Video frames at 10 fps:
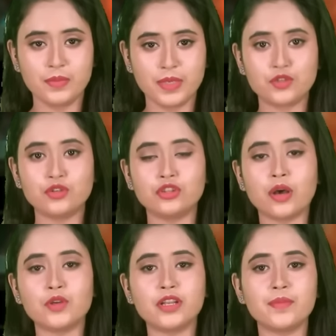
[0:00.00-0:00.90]
বিদ্রোহ
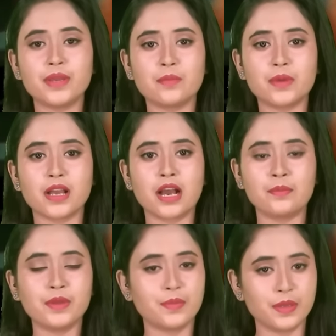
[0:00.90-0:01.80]
দমনে মিয়ানমার
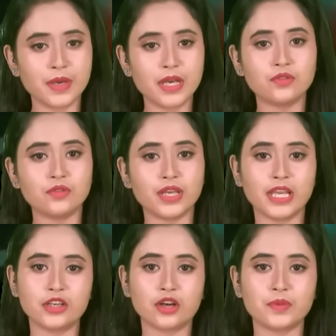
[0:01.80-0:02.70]
আর্মি বিমান ও
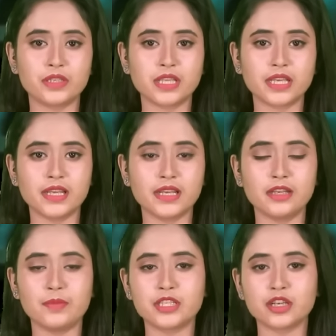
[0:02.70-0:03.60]
হেলিকপ্টার থেকে
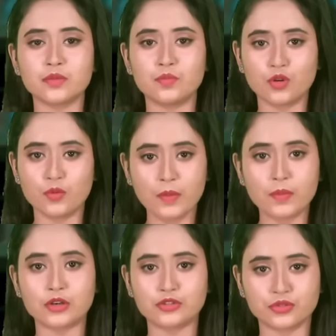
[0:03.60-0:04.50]
নির্বিচার বোমা
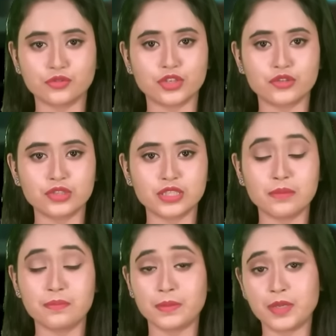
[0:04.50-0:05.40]
বর্ষণ করে চলছে
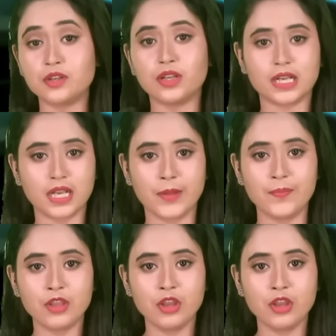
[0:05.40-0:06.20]
বিভিন্ন এলাকায়